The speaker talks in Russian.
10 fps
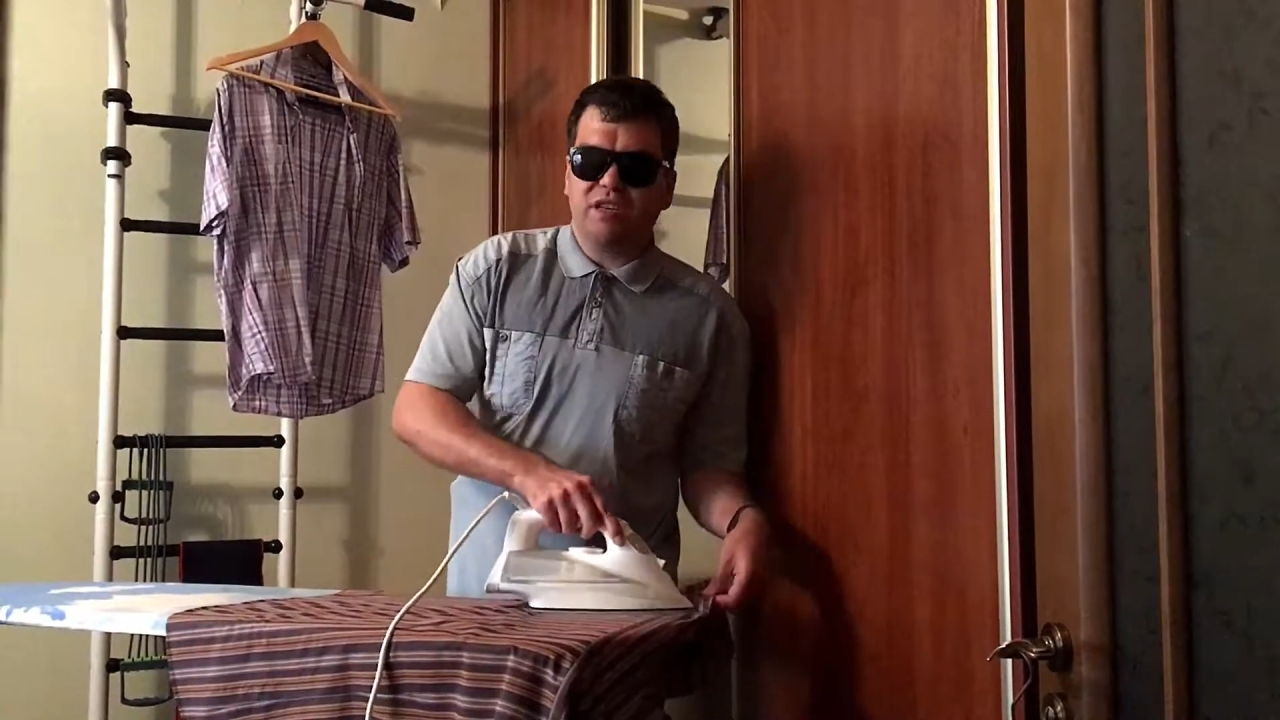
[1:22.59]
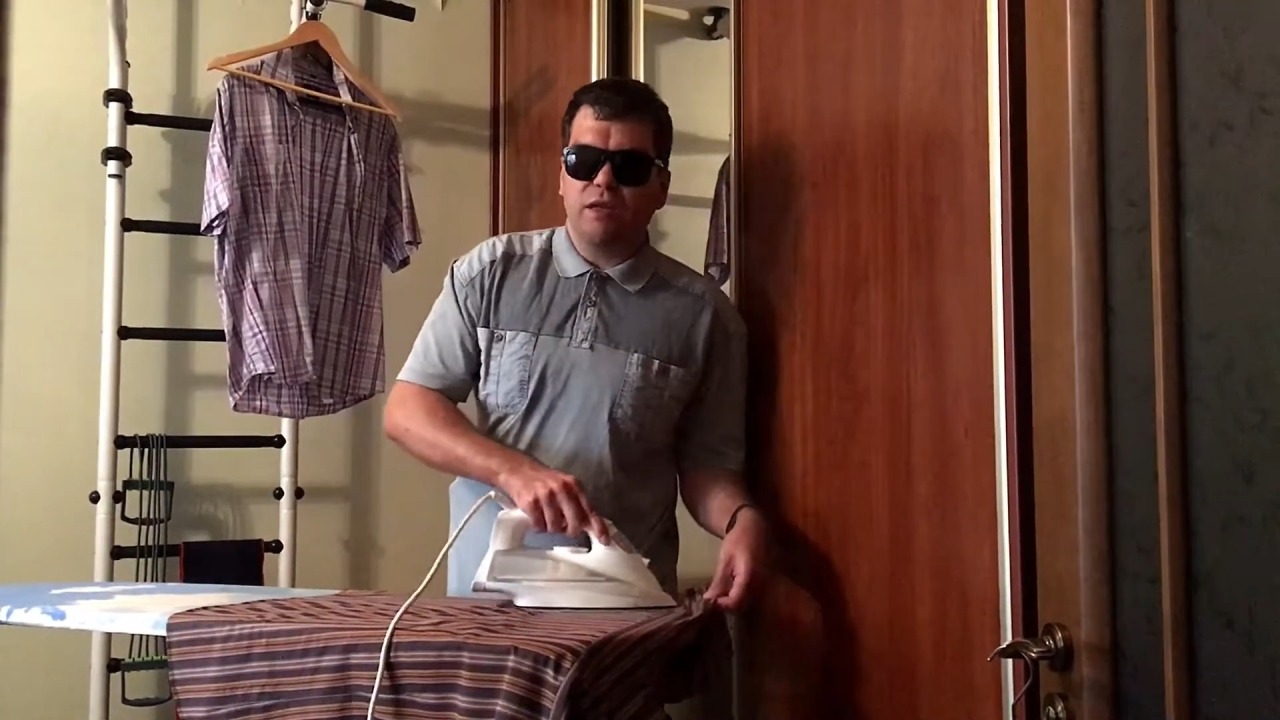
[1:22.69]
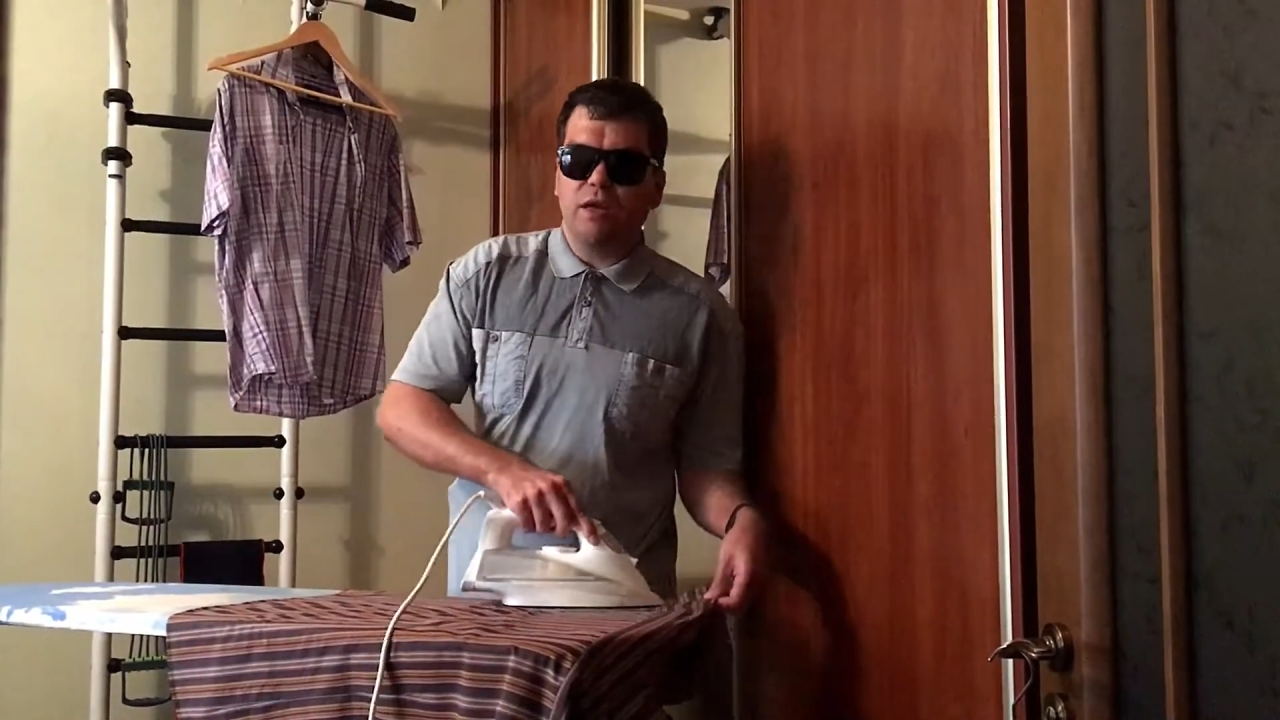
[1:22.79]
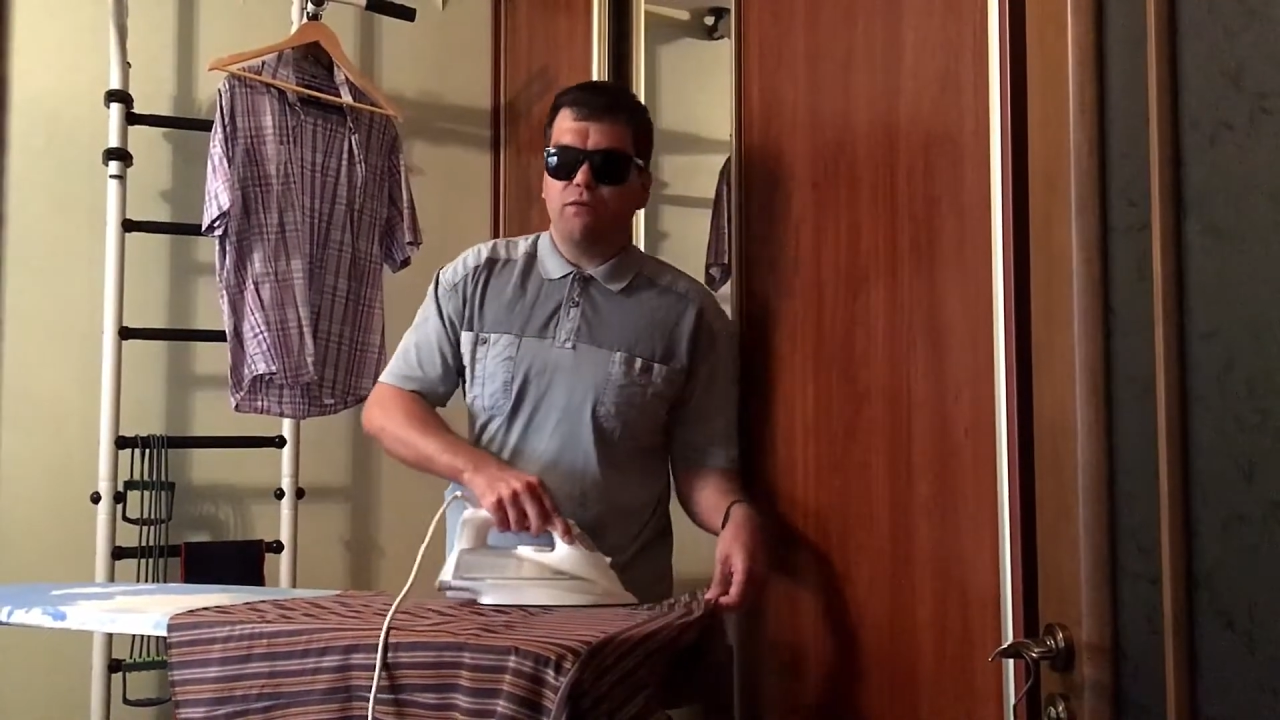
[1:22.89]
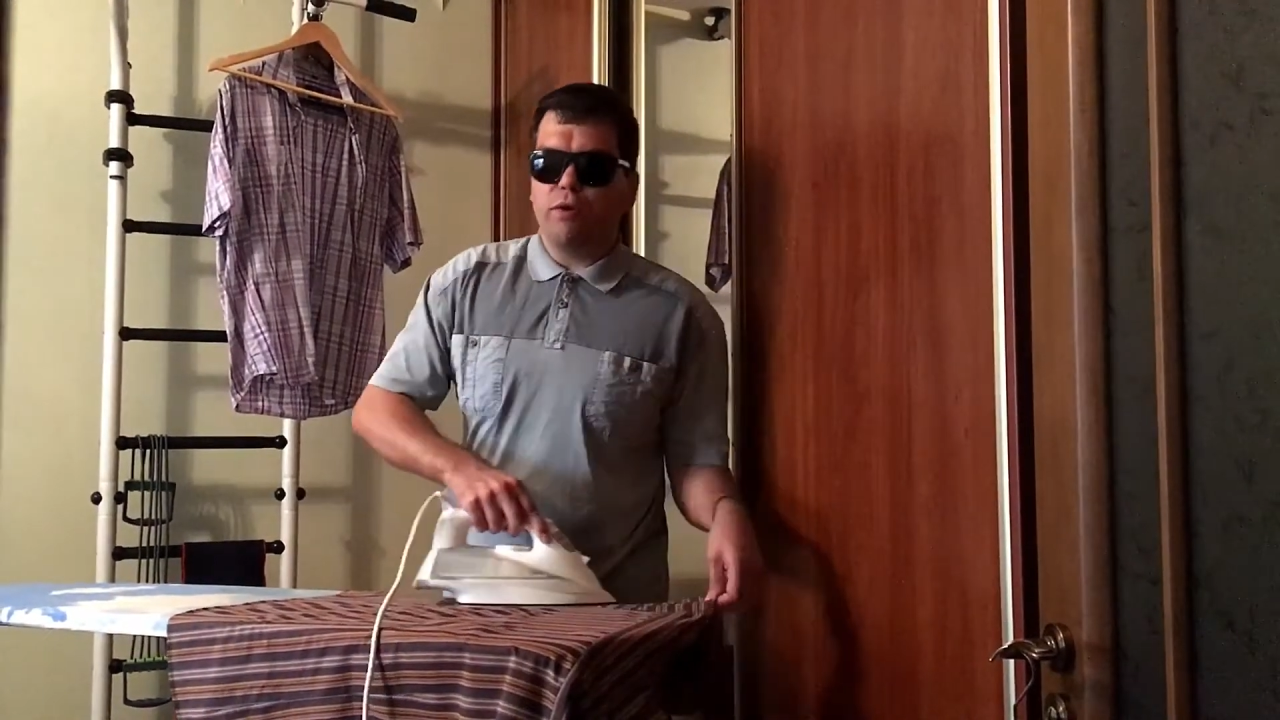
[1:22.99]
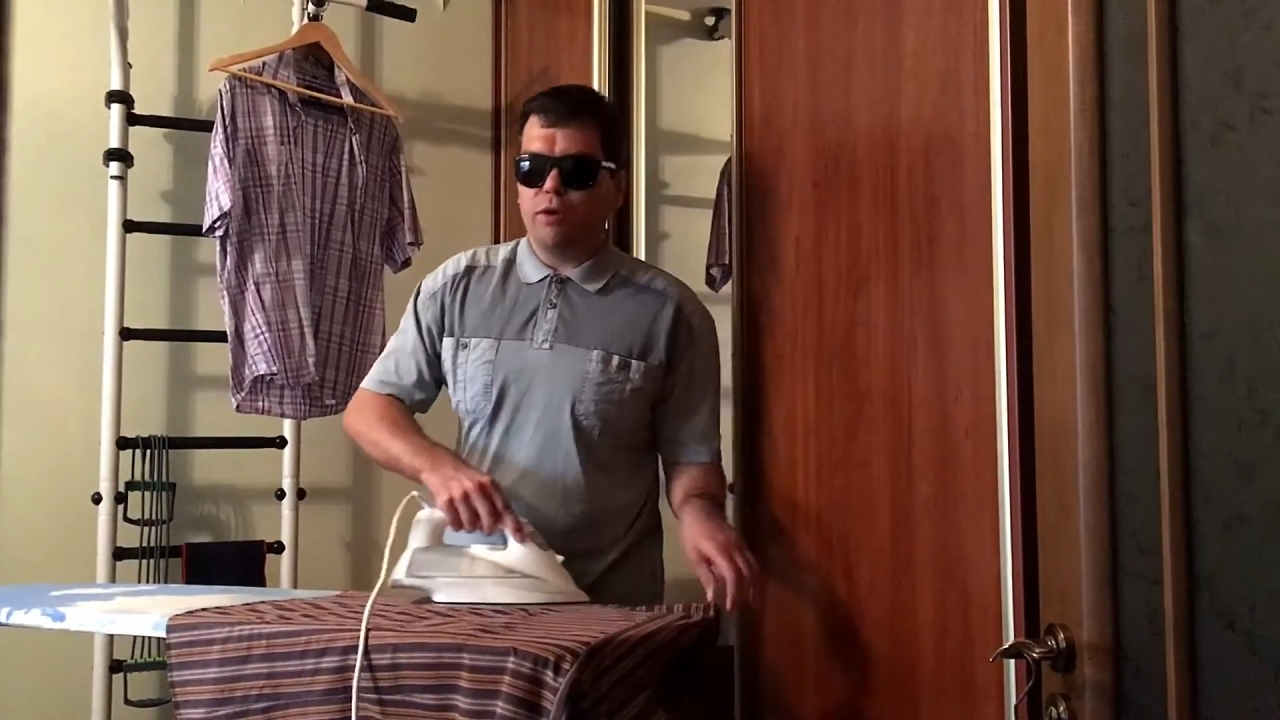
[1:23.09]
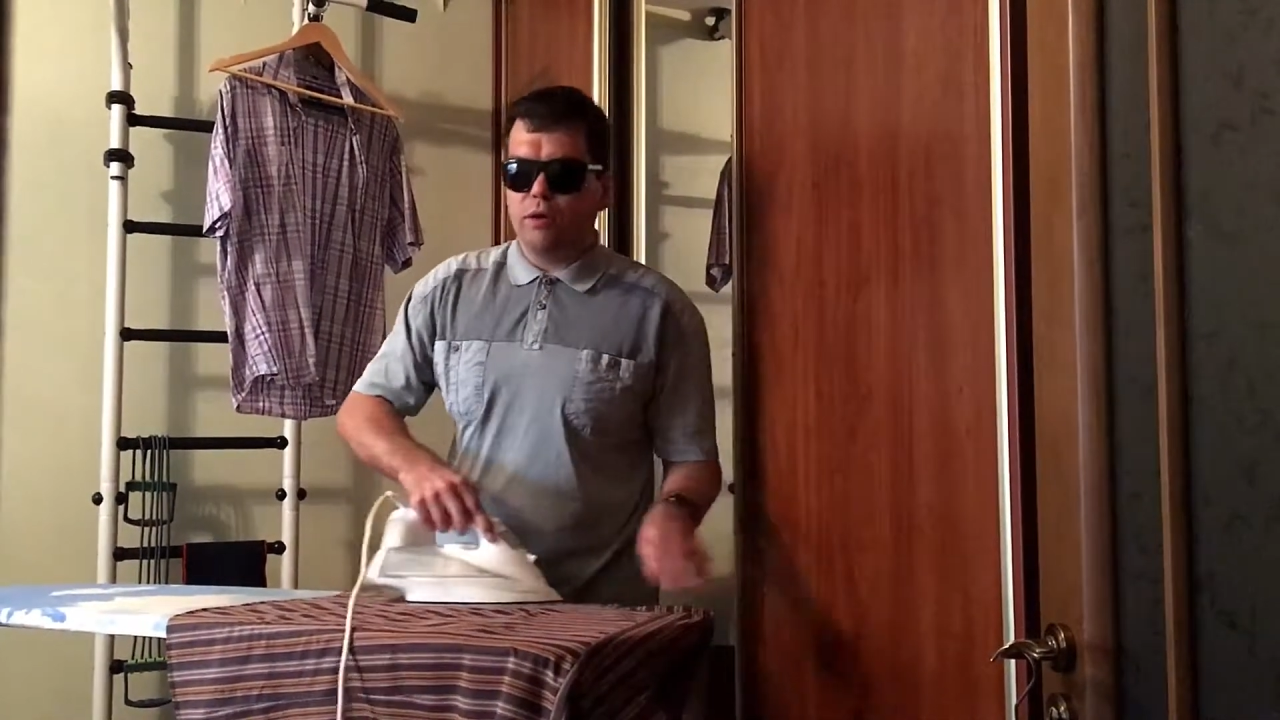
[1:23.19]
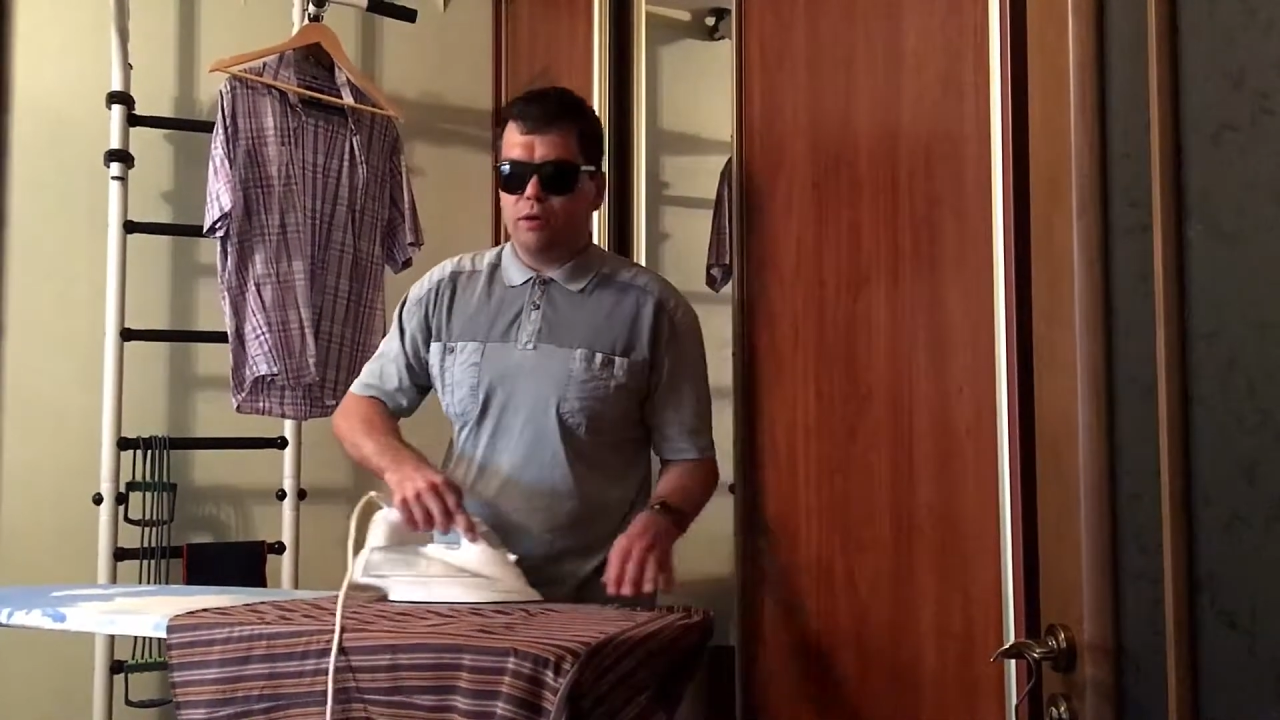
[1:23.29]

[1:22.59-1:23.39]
головой